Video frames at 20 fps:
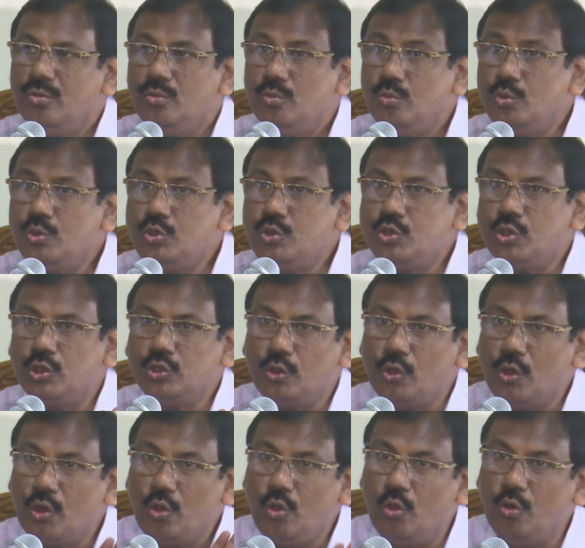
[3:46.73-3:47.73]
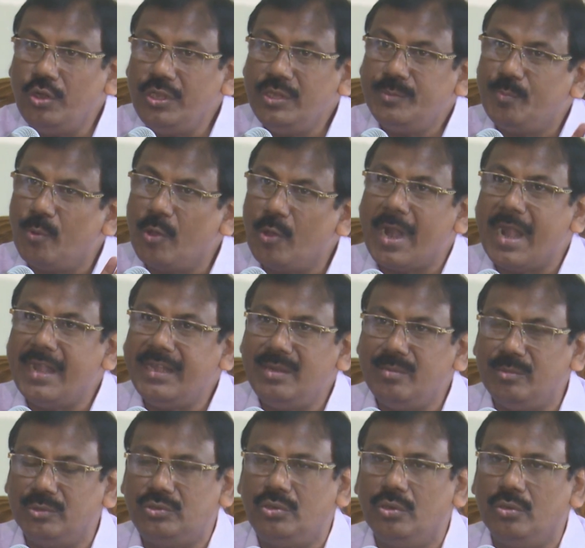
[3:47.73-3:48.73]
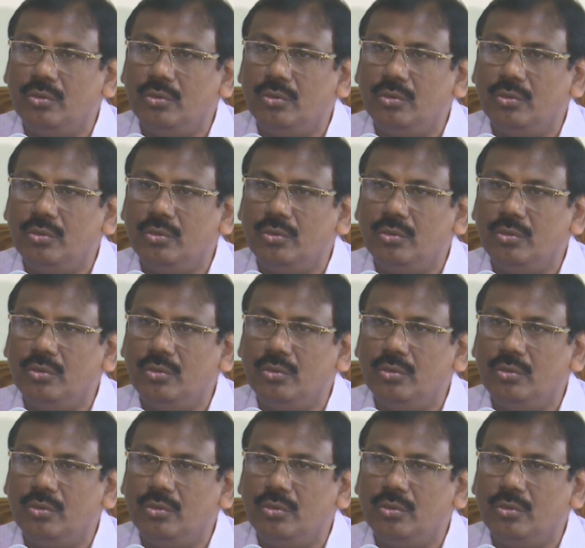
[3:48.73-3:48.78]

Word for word: উচ্চতর গণিত পড়ানির মতো